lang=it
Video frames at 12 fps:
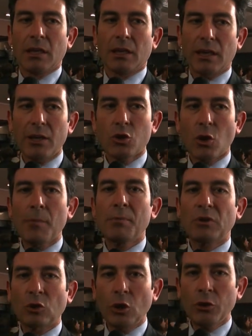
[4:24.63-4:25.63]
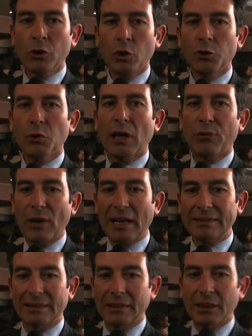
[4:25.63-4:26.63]
Reggio ha bisogno di una
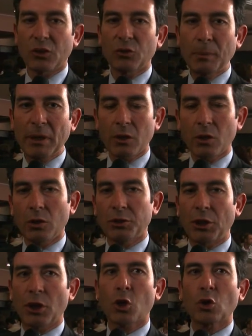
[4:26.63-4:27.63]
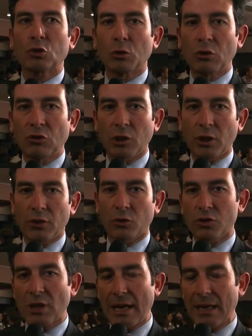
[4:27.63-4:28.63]
fase di respiro, di ricostruzione
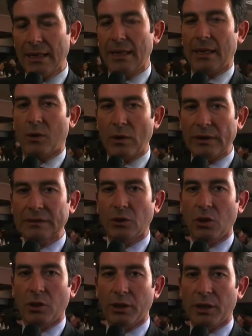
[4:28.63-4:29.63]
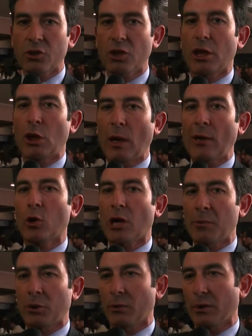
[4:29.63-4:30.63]
sociale e questo i reggini lo hanno
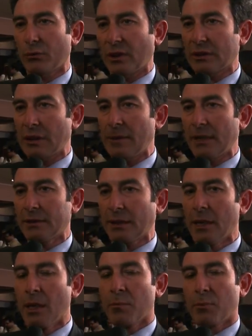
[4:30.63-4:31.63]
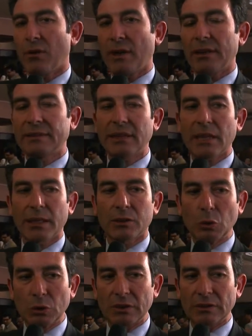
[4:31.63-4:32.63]
capito perfettamente, prova ne sia che
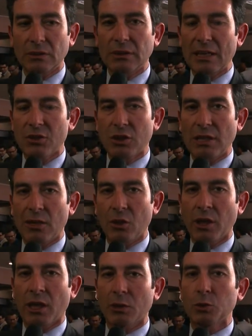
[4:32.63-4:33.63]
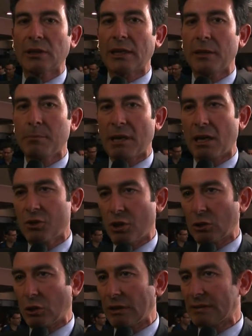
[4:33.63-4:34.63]
tutti i sondaggi danno in caduta libera il
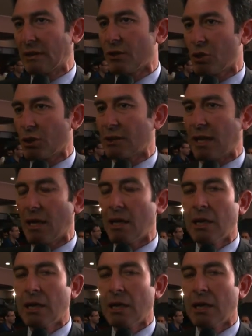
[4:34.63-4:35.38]
centrodestra in città